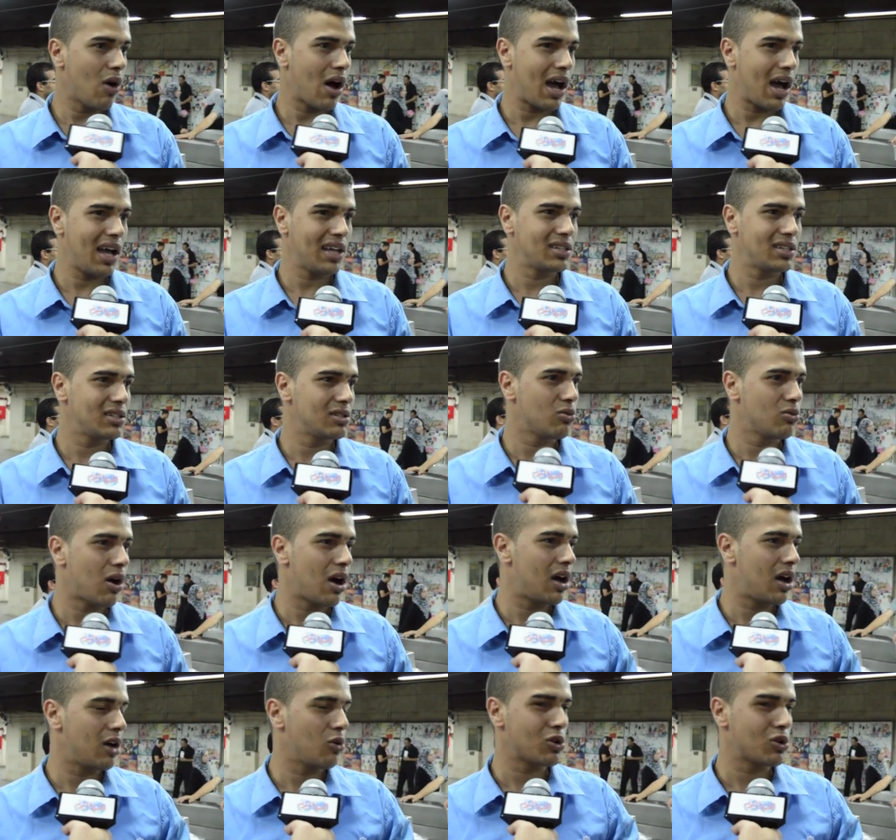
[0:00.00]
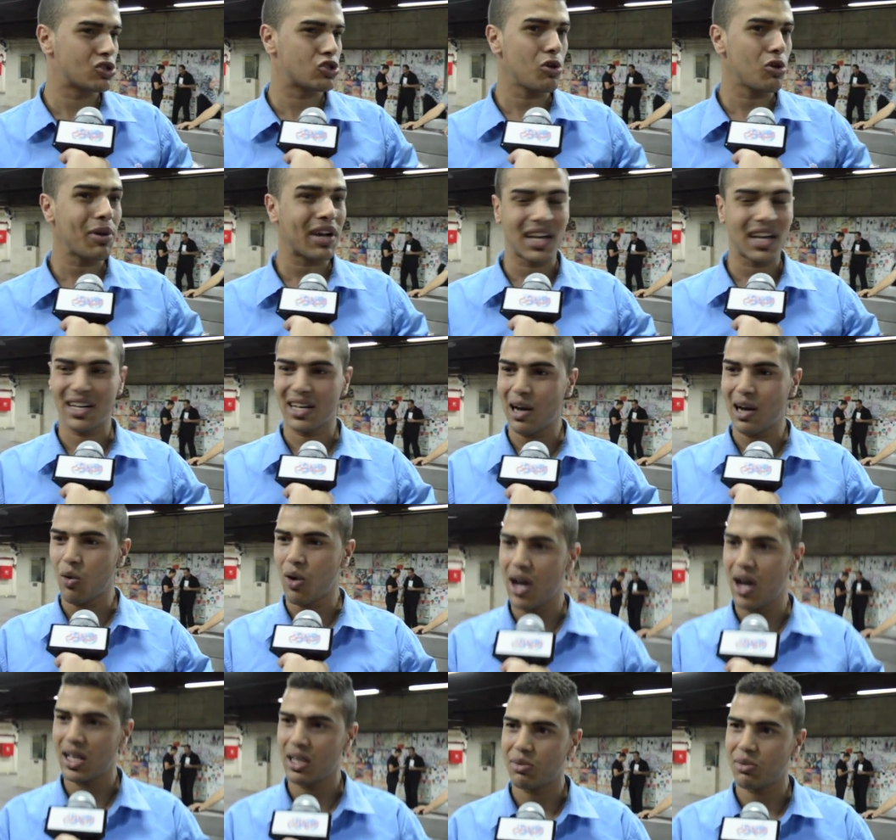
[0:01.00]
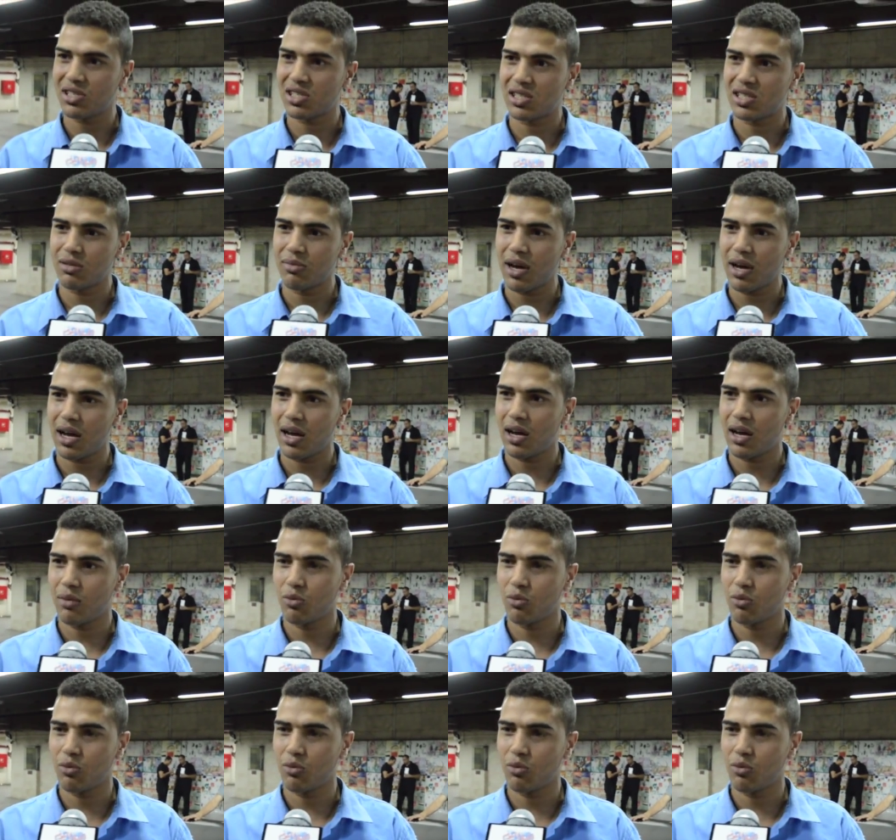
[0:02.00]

عادي والصبح كان الجو هادي بس مع